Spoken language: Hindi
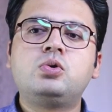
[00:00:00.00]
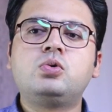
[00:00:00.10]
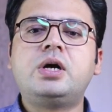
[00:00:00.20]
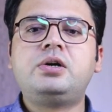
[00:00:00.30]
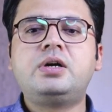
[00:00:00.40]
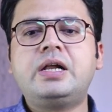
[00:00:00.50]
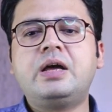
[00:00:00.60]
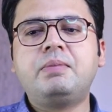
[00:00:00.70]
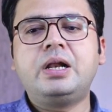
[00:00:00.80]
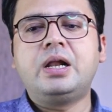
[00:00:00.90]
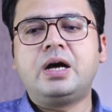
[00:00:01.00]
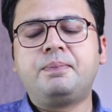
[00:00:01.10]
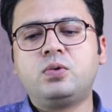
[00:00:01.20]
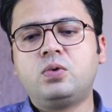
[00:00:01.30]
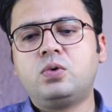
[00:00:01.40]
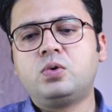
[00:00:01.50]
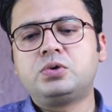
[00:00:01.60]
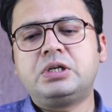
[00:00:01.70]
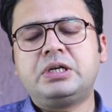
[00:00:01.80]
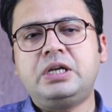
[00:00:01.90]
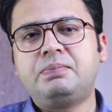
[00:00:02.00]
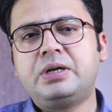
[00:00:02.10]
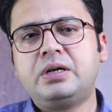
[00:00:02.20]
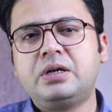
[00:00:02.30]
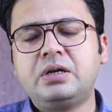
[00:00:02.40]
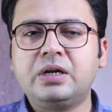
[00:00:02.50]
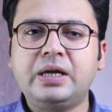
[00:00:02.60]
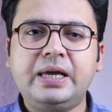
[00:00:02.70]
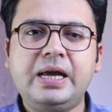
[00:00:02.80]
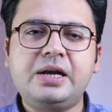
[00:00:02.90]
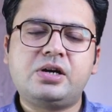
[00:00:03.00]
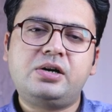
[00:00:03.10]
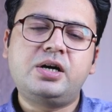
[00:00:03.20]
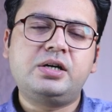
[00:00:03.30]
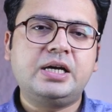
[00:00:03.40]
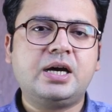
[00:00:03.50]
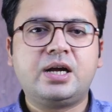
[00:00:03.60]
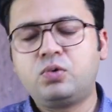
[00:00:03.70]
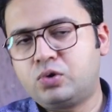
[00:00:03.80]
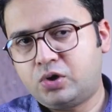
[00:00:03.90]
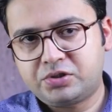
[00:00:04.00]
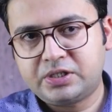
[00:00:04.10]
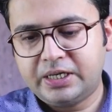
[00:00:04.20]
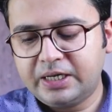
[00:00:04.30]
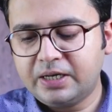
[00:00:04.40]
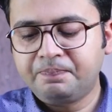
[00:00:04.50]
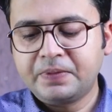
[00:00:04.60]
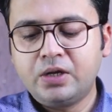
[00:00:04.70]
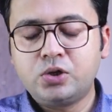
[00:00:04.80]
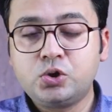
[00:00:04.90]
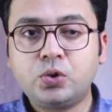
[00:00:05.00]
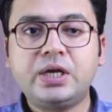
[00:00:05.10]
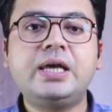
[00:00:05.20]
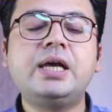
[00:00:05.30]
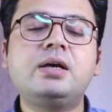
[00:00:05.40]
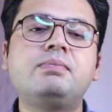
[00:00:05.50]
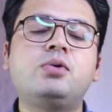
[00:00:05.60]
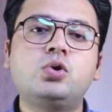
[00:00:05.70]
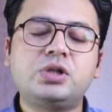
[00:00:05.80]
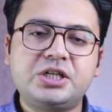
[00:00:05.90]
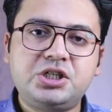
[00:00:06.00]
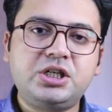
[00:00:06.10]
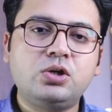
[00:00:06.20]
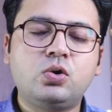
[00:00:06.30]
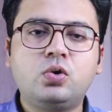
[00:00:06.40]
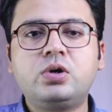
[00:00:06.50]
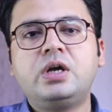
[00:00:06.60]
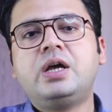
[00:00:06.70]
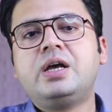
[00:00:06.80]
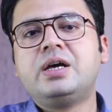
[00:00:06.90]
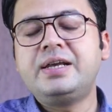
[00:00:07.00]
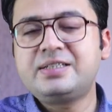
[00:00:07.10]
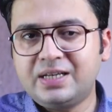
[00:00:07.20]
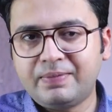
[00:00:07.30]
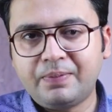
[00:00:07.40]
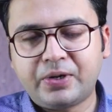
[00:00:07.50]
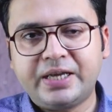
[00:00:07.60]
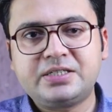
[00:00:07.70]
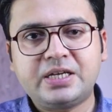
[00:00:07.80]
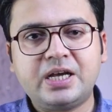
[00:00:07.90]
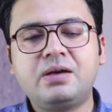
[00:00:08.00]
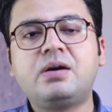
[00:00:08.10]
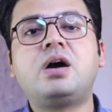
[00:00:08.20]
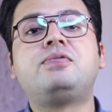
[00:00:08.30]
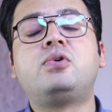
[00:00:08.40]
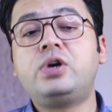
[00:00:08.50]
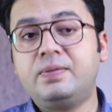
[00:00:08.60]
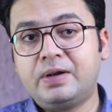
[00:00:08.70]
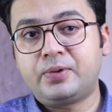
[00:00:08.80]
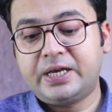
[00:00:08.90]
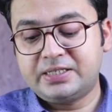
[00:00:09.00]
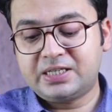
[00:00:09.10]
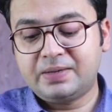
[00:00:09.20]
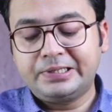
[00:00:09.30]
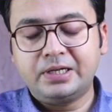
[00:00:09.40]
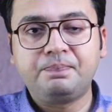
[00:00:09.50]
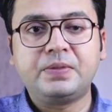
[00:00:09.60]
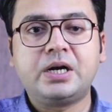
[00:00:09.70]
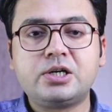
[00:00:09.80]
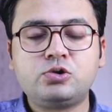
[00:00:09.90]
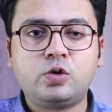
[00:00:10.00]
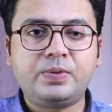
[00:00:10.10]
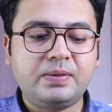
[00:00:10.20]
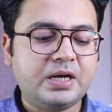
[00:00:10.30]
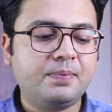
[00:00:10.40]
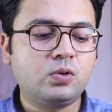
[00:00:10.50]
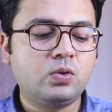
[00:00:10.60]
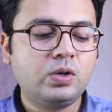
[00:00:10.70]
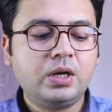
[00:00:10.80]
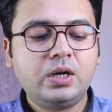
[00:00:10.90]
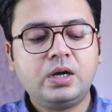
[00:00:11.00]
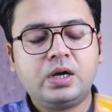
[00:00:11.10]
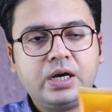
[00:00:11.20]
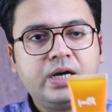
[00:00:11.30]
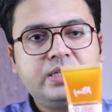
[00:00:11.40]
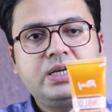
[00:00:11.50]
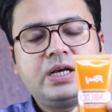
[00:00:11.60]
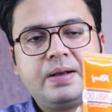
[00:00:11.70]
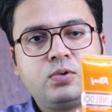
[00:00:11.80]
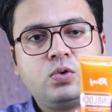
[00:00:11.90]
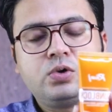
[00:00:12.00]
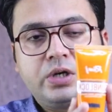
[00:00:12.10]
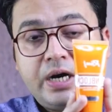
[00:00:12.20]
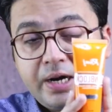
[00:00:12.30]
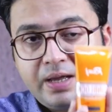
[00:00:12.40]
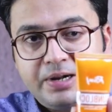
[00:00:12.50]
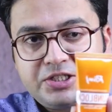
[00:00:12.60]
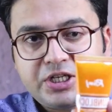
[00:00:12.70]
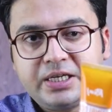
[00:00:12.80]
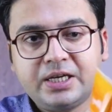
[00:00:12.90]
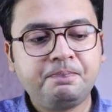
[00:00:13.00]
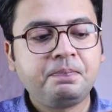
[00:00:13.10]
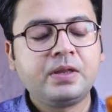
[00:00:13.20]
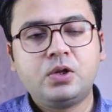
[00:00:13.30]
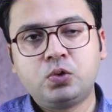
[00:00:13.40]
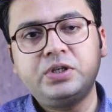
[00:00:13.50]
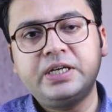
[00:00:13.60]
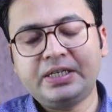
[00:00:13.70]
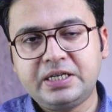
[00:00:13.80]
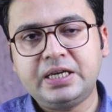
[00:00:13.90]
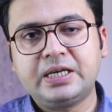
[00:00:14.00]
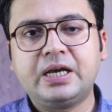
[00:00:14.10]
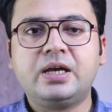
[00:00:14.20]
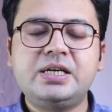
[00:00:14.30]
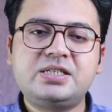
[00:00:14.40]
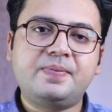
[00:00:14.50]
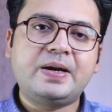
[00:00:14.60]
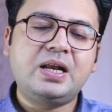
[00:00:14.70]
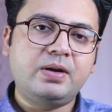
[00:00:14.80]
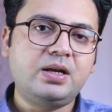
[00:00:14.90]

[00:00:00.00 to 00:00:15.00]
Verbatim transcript: तो 100 एम आपको तकरीबन 800 के अराउंड कॉस्ट करेगा जो कि एक बहुत अच्छी और रीज़नेबल प्राइस है अफोर्डेबल प्राइस है मतलब आठ सौ रुपये में आपको अगर ये आपको 100 एम चाहिए तो ये ठीक है इससे पहले